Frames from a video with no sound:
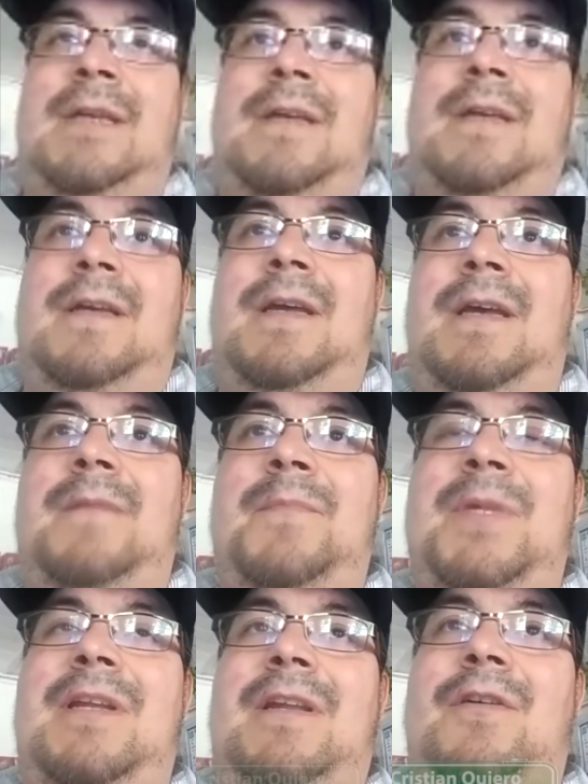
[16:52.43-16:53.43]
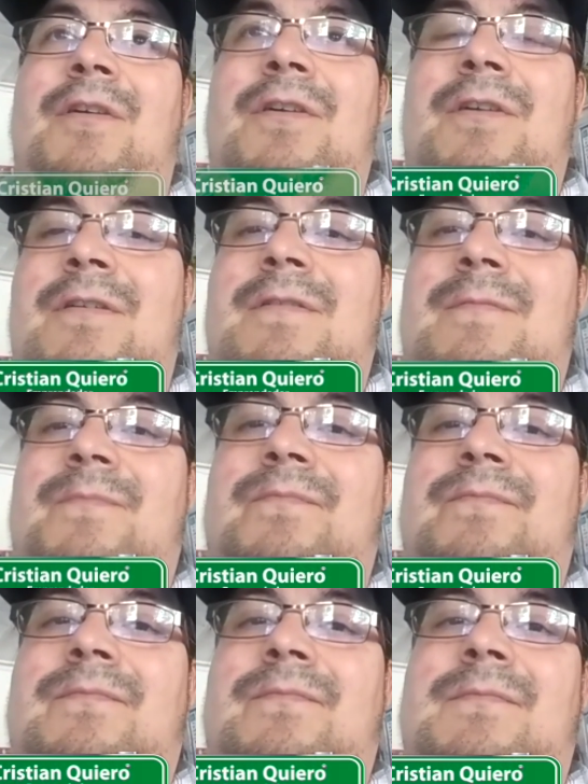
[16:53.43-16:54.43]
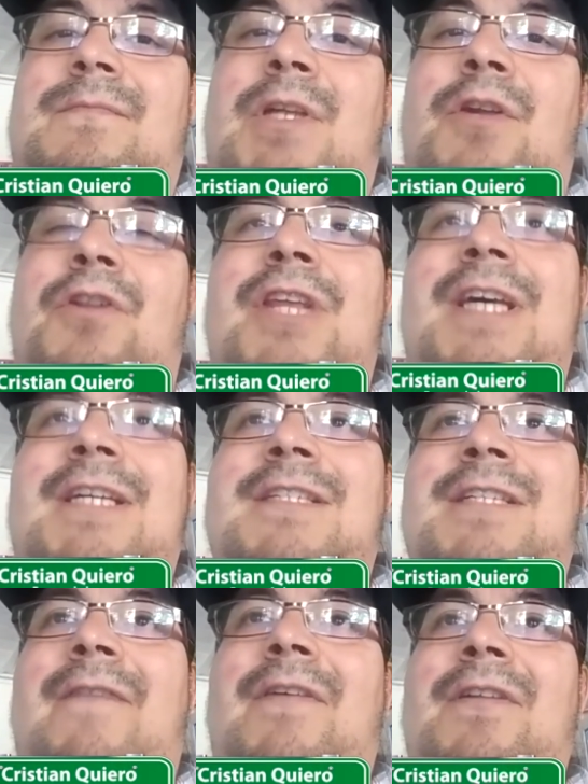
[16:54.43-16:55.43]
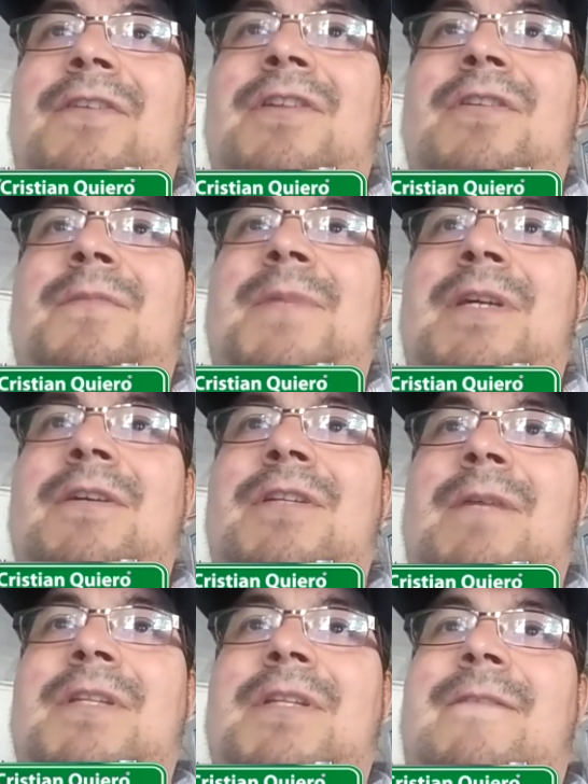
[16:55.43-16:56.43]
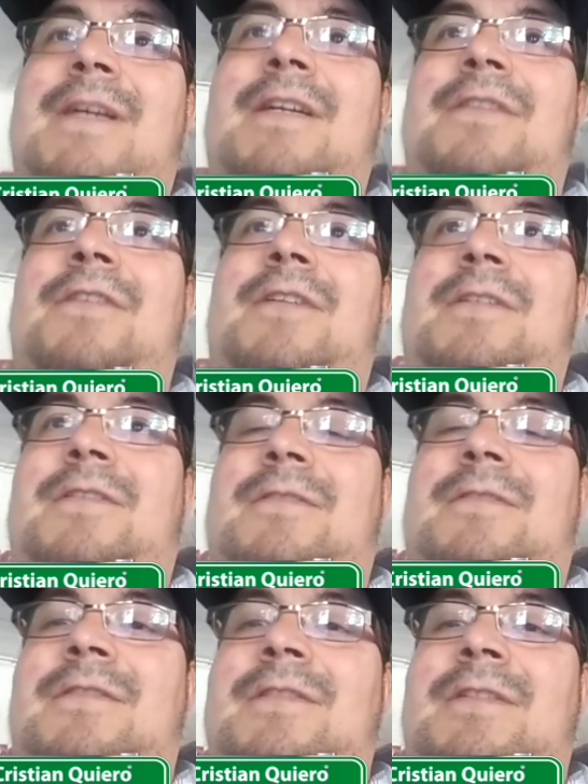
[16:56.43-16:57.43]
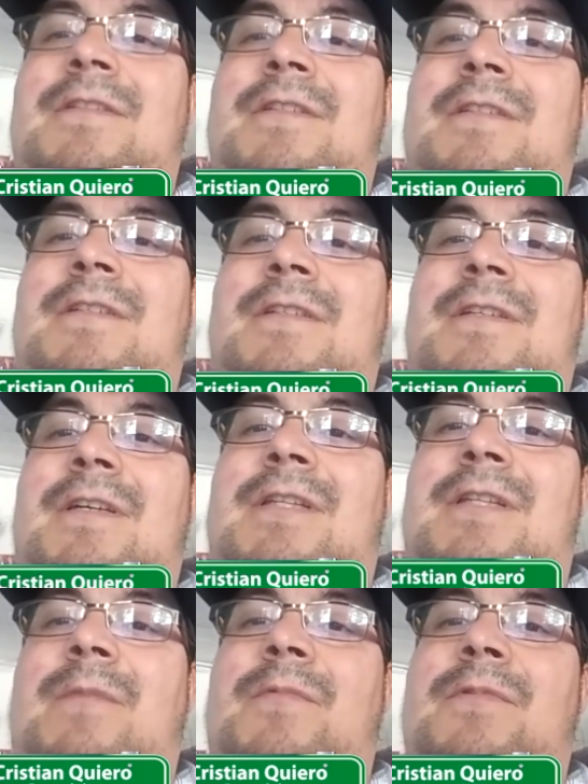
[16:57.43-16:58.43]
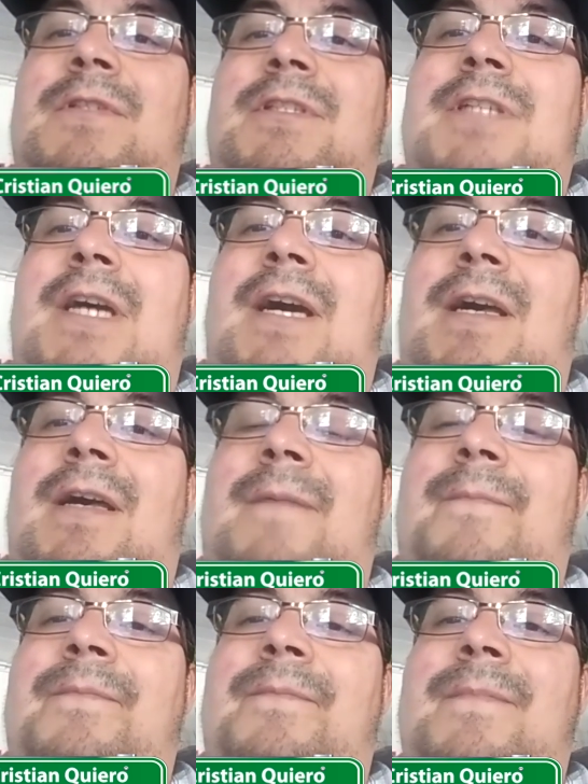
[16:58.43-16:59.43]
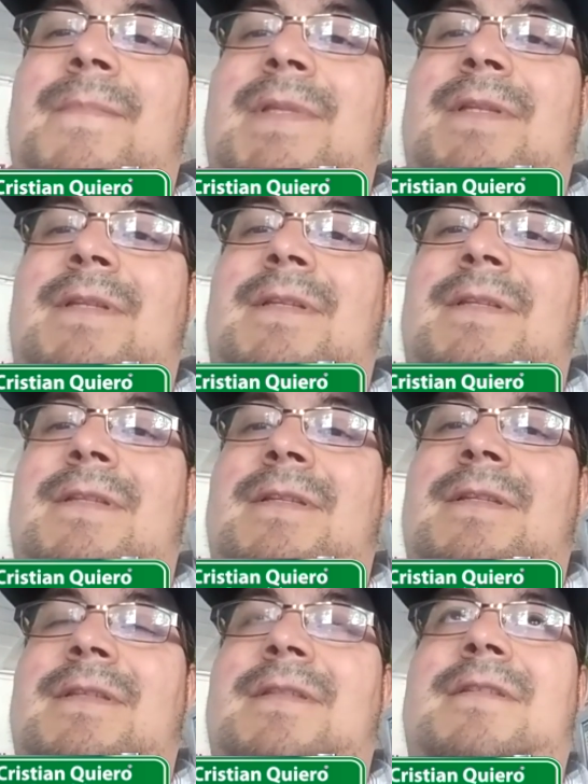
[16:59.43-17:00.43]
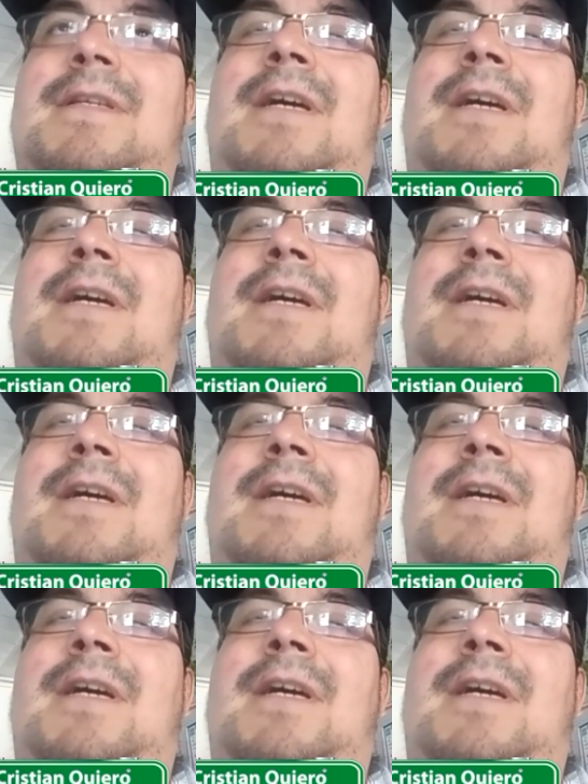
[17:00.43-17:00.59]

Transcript: mire, los días sábados y domingos estamos trabajando en eso. Estamos ya, ya